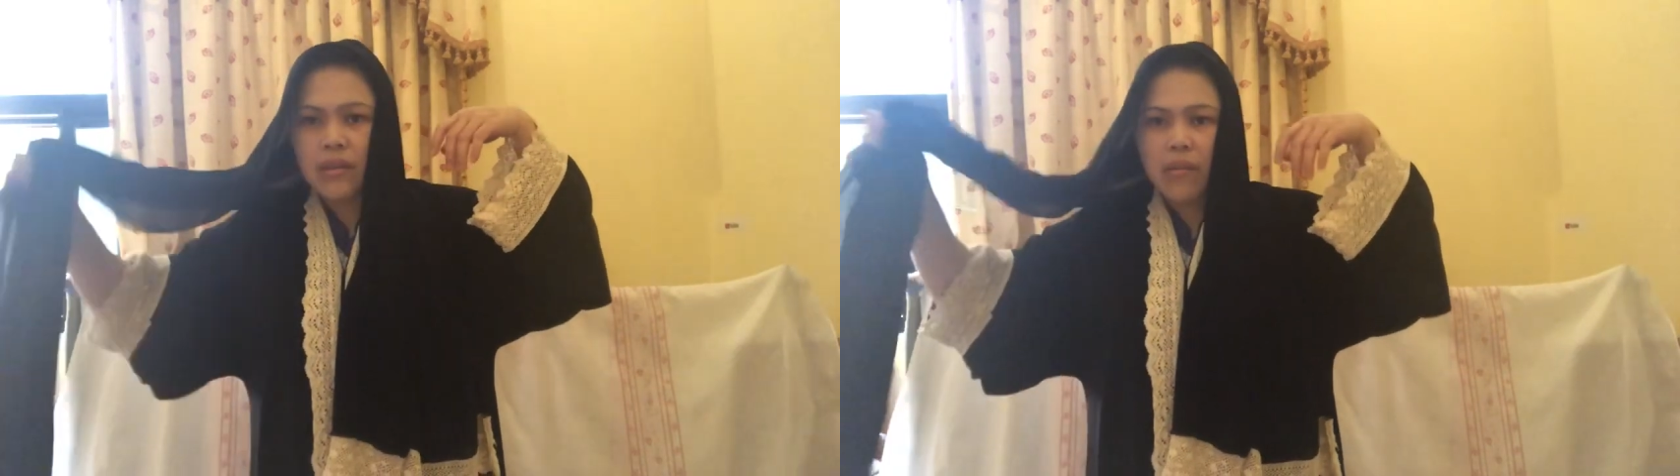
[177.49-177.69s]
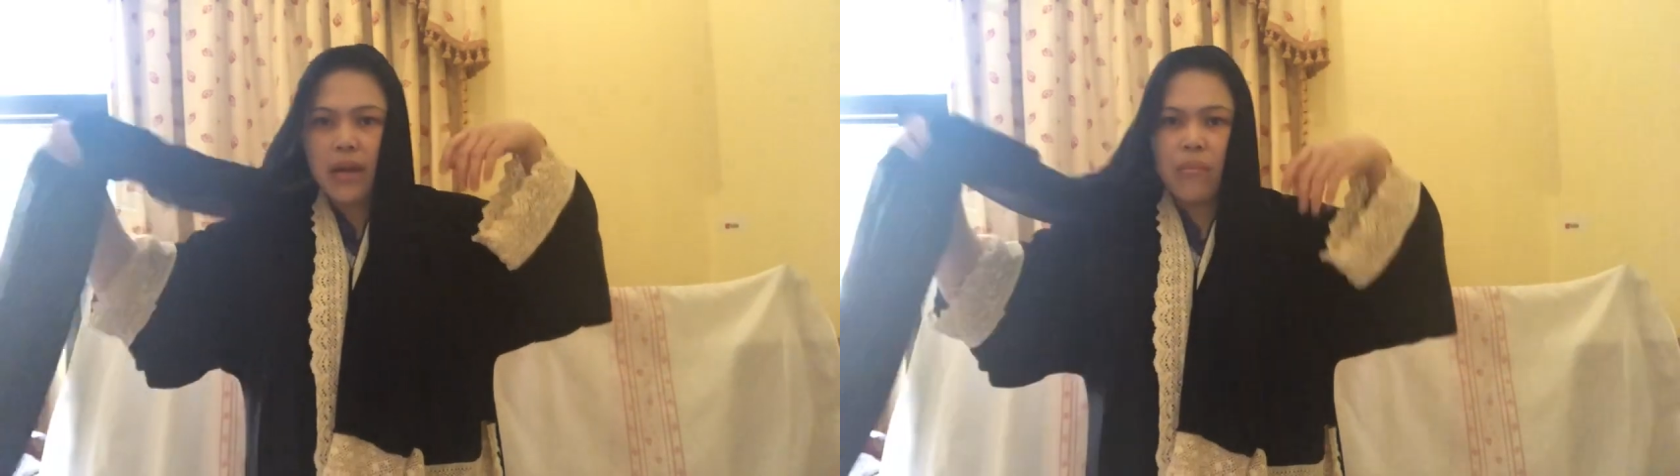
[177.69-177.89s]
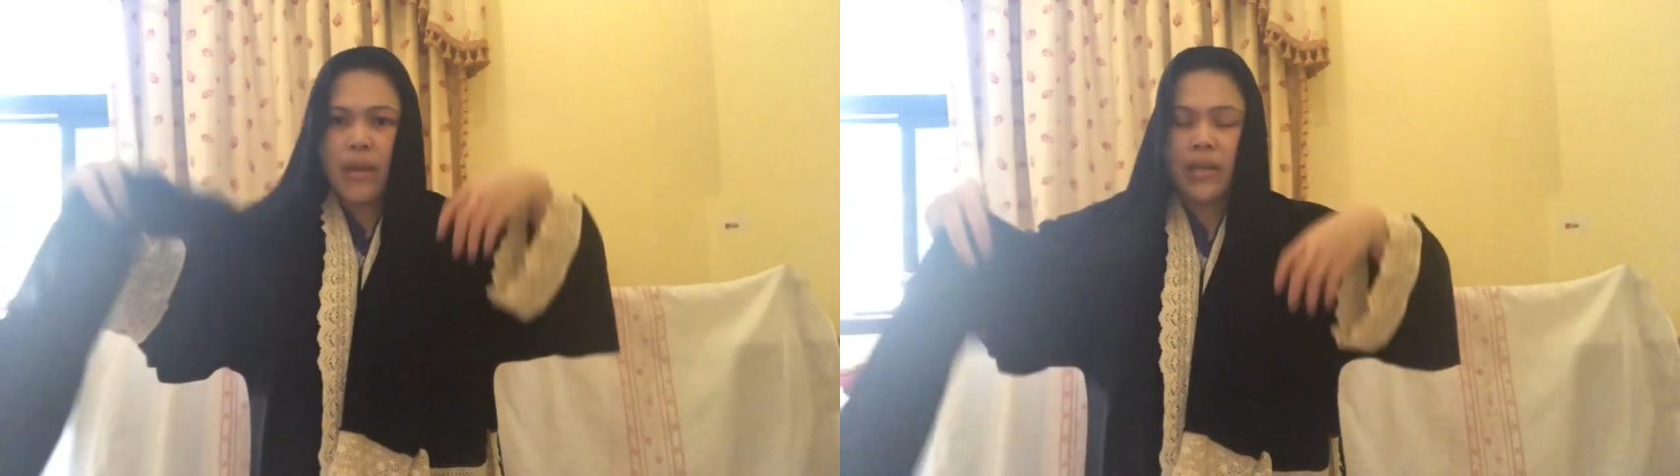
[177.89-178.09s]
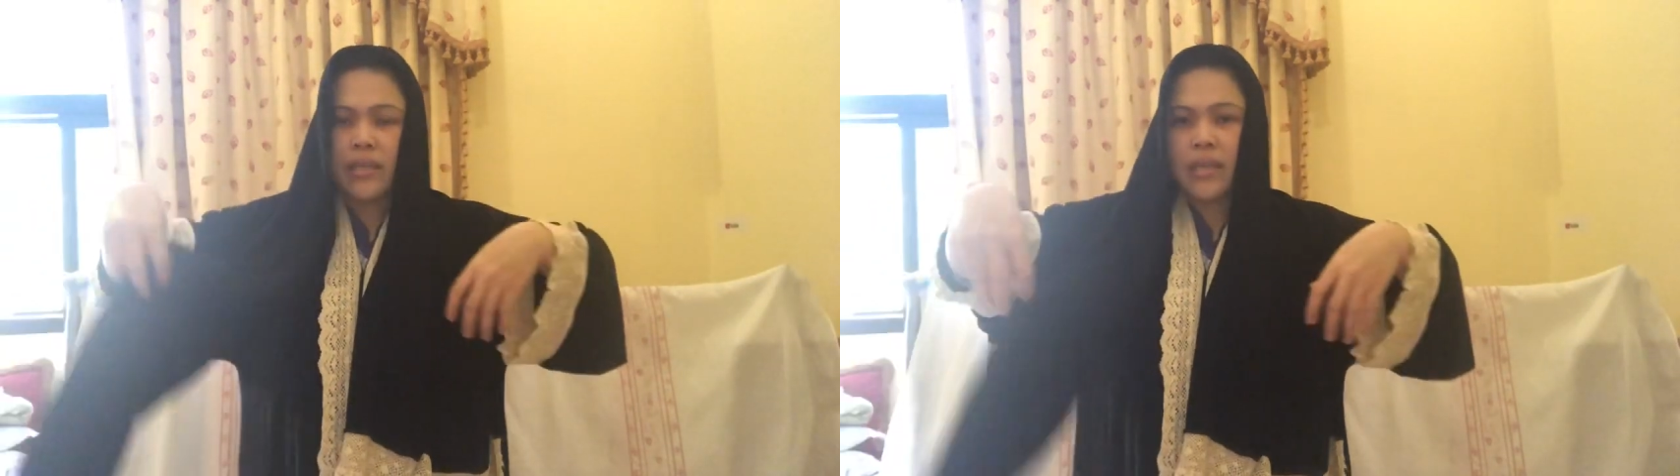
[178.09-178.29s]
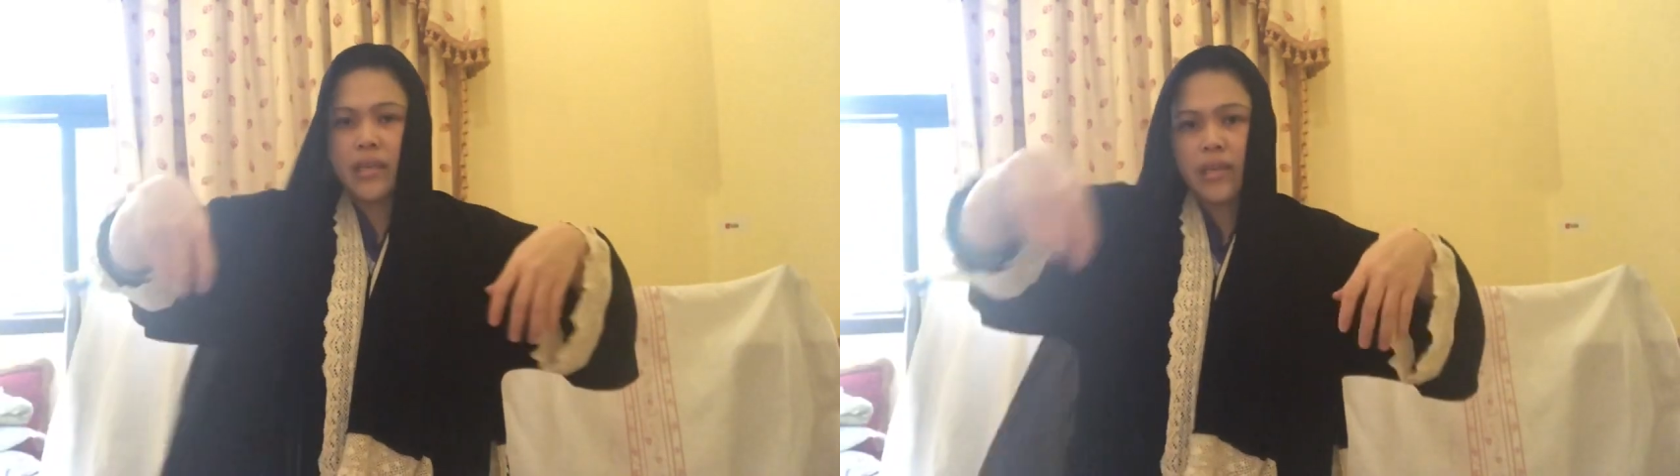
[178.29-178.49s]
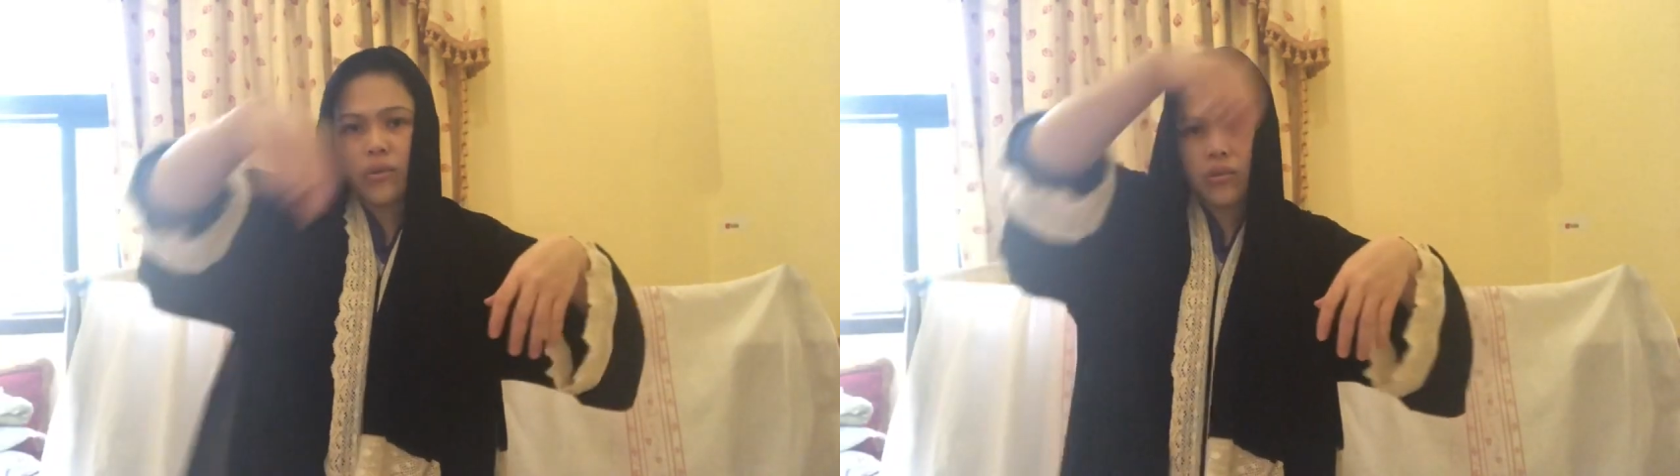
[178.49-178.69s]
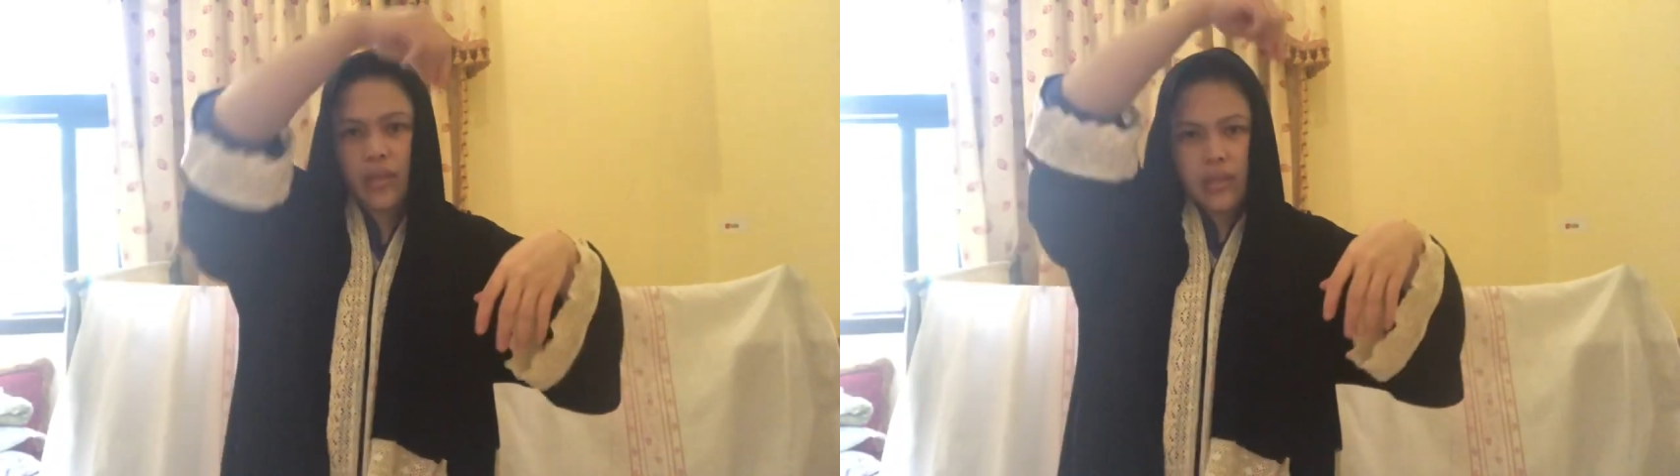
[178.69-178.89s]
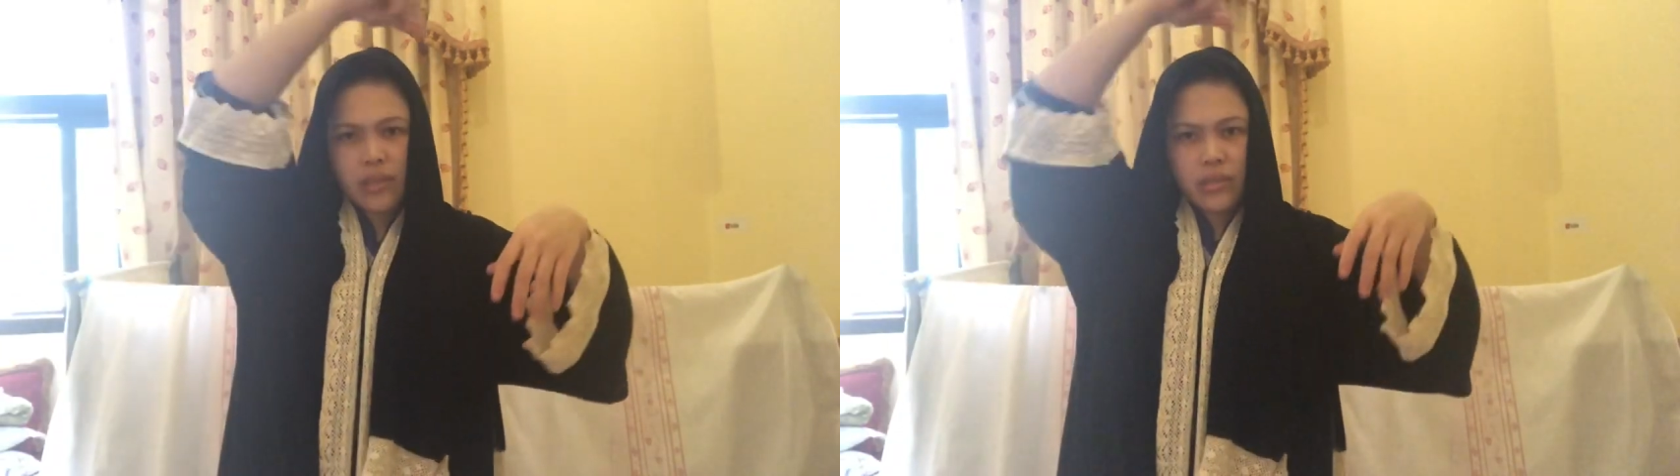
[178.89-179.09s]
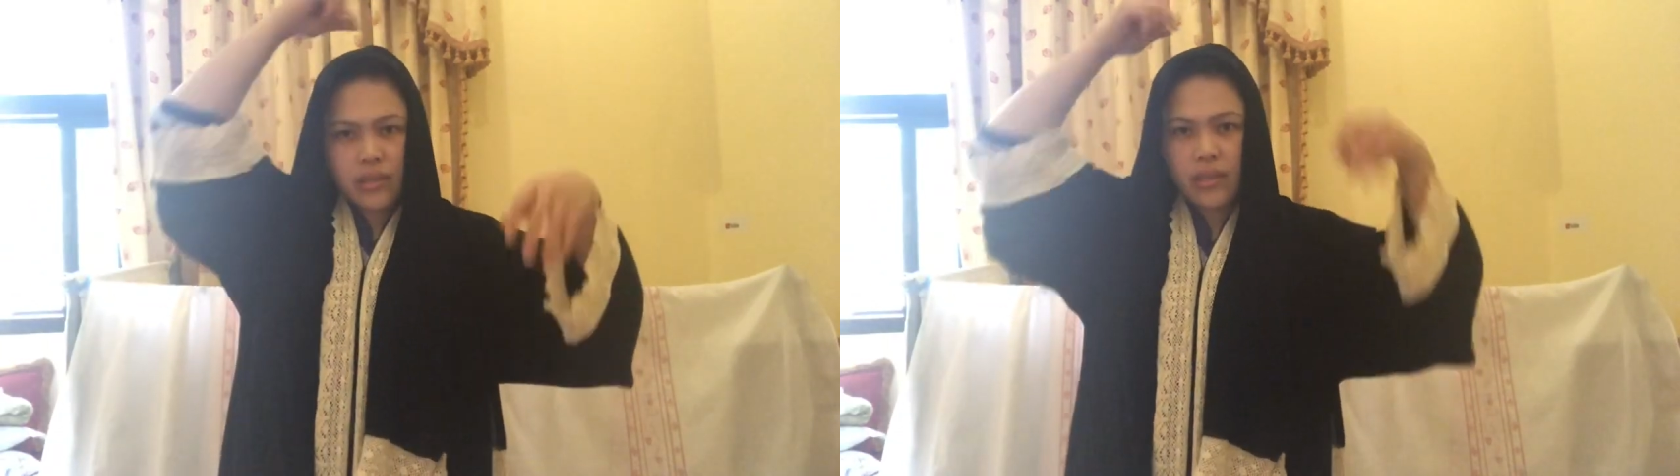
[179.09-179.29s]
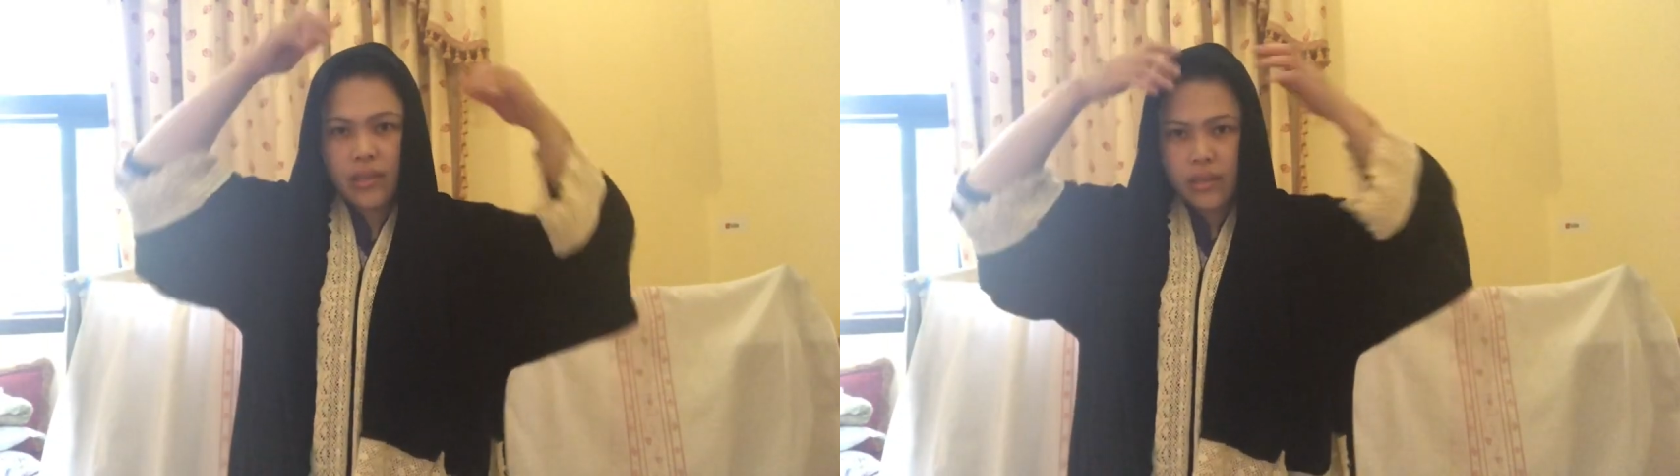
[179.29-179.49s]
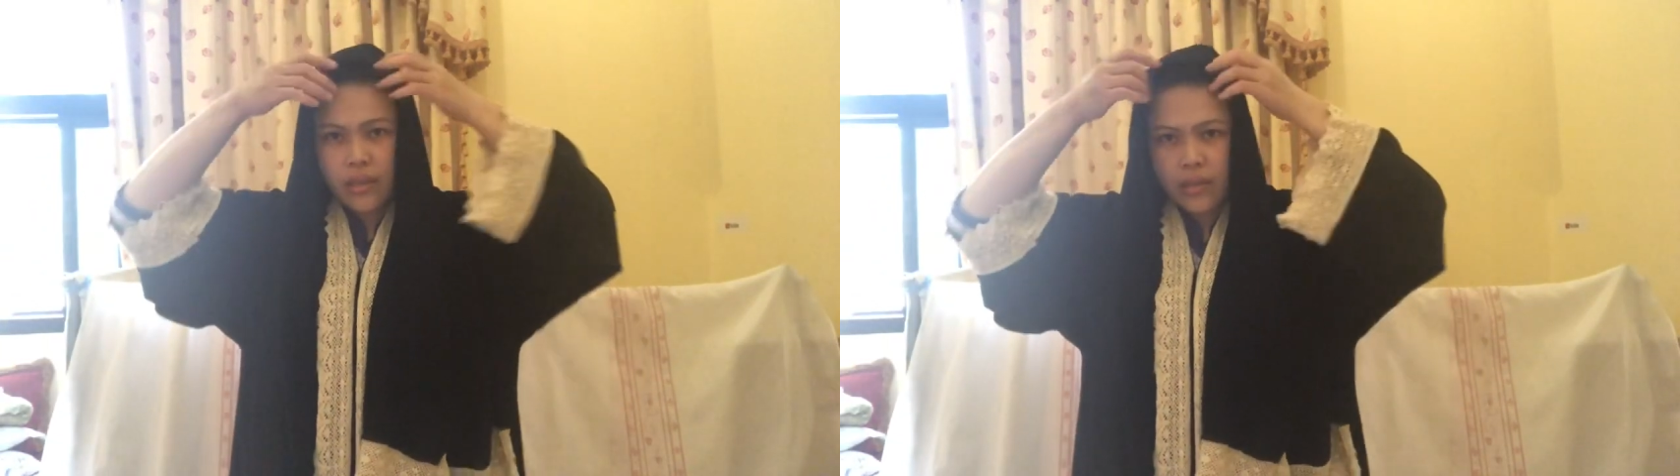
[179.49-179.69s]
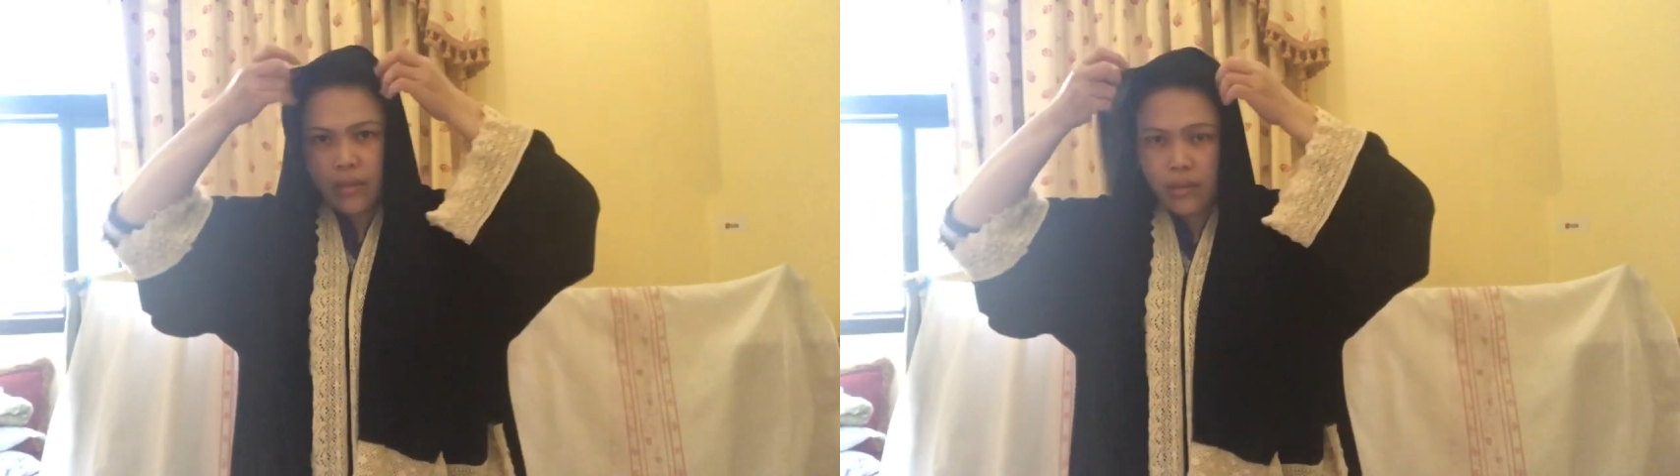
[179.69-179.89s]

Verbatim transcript: mahaba kasi iikot natin siyang ganyan.